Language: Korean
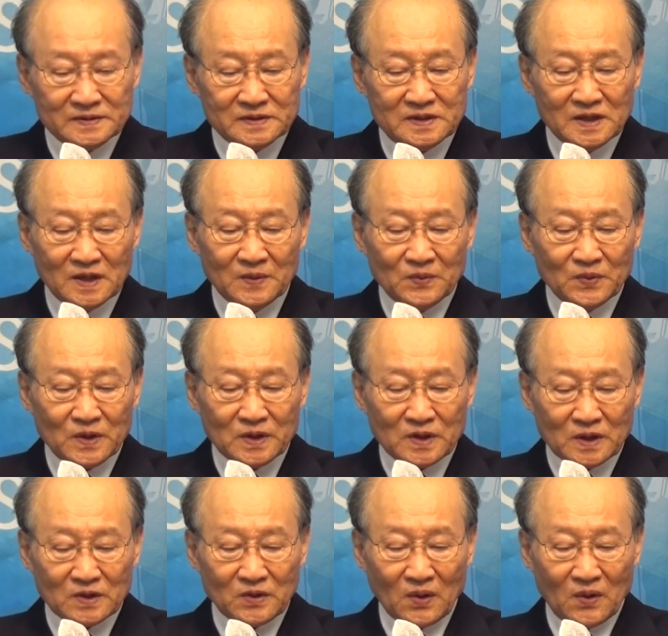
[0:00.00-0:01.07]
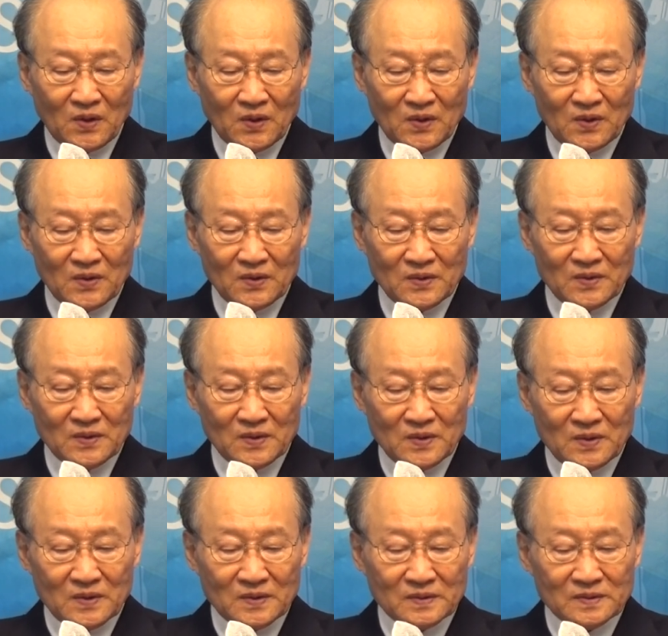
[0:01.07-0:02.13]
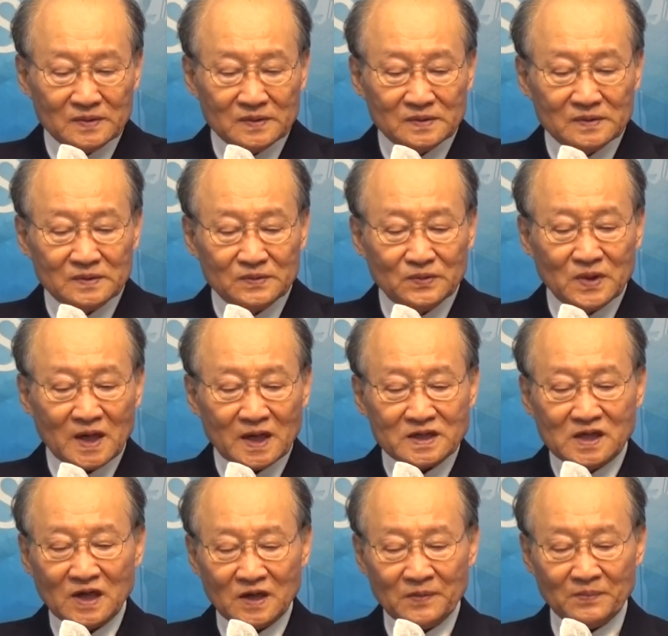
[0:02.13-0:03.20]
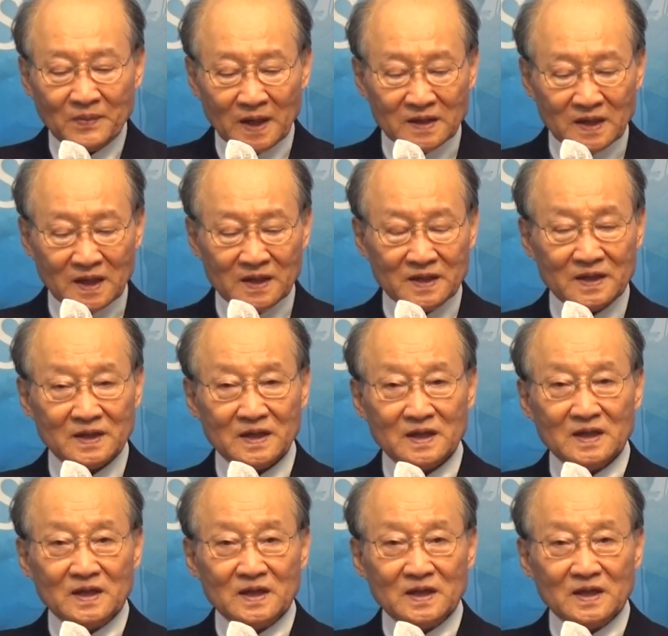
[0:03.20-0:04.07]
지금 우리들도 우리가 처음 만난